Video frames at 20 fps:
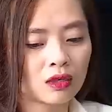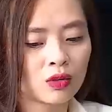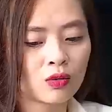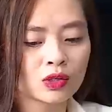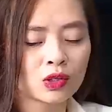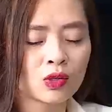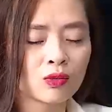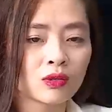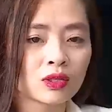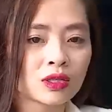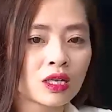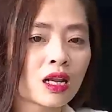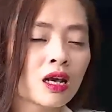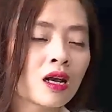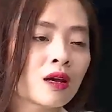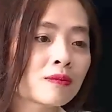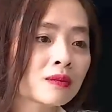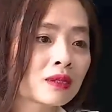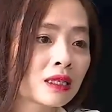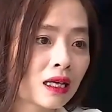tại vì ờ, nội dung
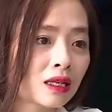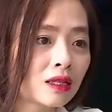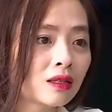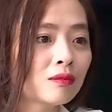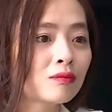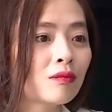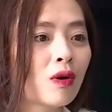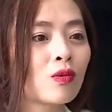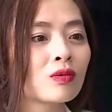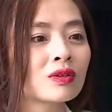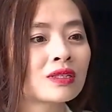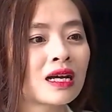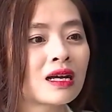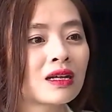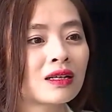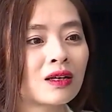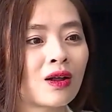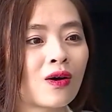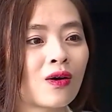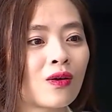nó rất là hấp dẫn,
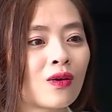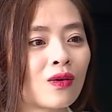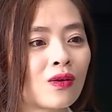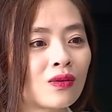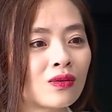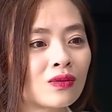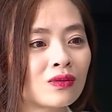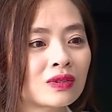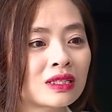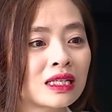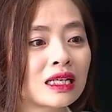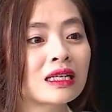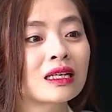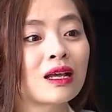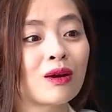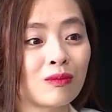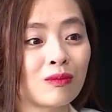màu sắc nó